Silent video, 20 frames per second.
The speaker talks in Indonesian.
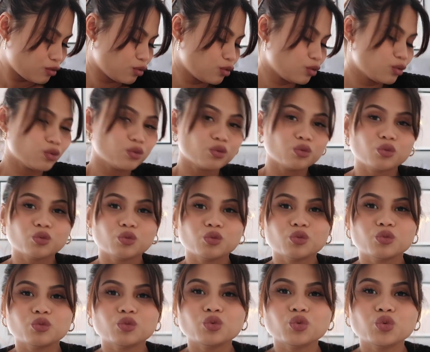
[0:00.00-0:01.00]
oh,
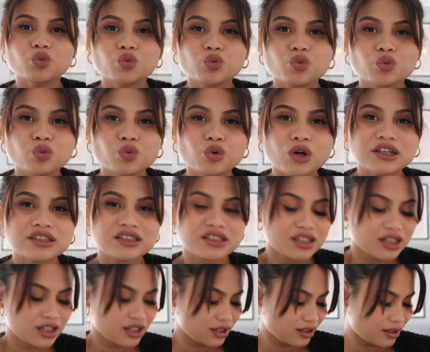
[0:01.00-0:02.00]
uh,
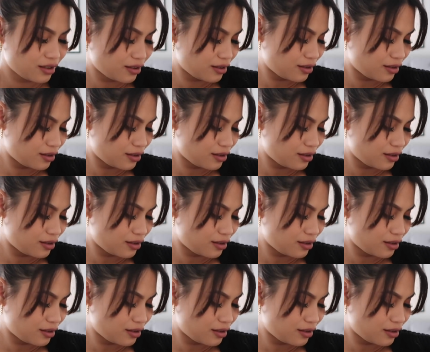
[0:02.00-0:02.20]
kacian